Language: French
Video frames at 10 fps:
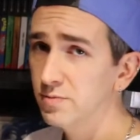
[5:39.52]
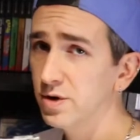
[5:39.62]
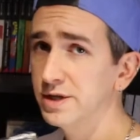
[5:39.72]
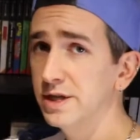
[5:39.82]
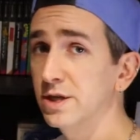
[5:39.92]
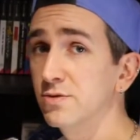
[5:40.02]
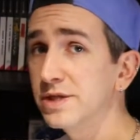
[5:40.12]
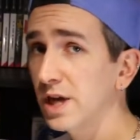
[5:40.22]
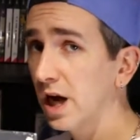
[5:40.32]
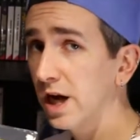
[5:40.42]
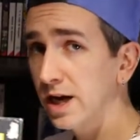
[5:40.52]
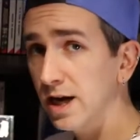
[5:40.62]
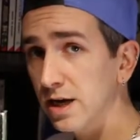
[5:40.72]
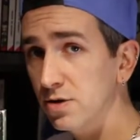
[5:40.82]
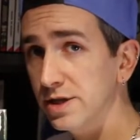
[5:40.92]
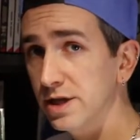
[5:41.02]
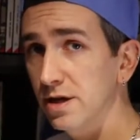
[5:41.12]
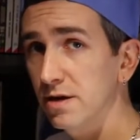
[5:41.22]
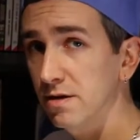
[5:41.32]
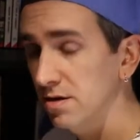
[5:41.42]
à l'époque c'était une sacrée claque
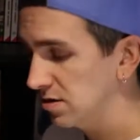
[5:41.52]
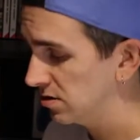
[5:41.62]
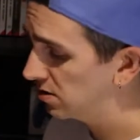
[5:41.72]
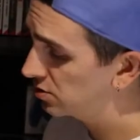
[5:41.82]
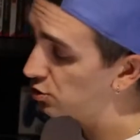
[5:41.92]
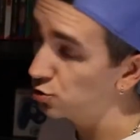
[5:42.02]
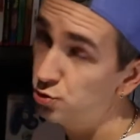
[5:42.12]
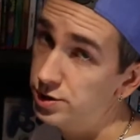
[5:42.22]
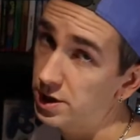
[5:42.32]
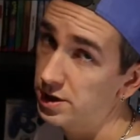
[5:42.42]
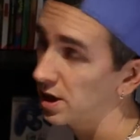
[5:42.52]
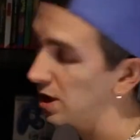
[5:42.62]
aussi. Aujourd'hui ça a